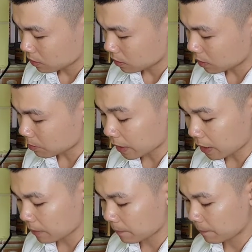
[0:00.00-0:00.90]
nhìn ban
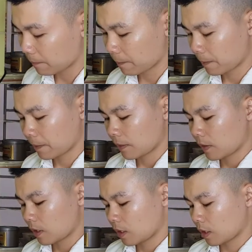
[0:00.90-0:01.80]
đêm
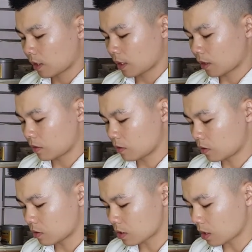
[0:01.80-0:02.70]
cái này nó
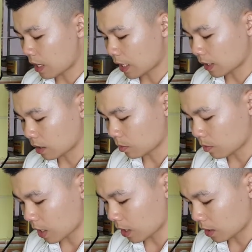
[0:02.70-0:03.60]
hỗ trợ hai đèn
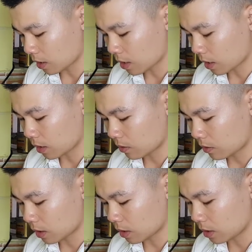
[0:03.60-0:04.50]
hồng ngoại để
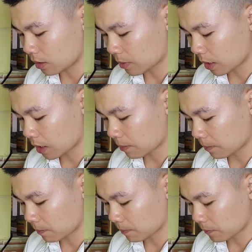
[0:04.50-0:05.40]
có thể nhìn ban
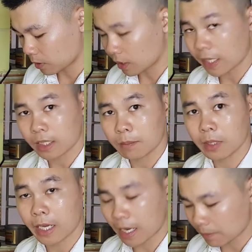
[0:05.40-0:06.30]
đêm khoảng cách là
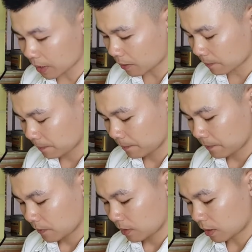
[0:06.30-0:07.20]
12 mét
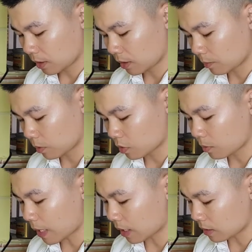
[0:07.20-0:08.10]
thì một
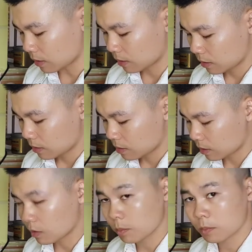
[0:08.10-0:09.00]
số bạn
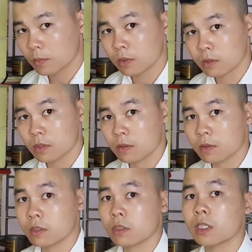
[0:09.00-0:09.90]
sẽ không
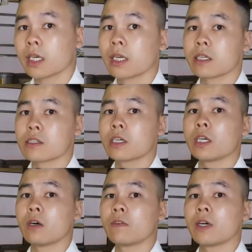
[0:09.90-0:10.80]
có thể là chưa
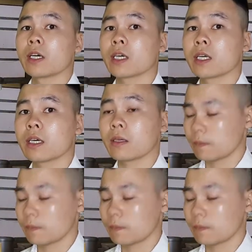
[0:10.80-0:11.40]
hiểu về cái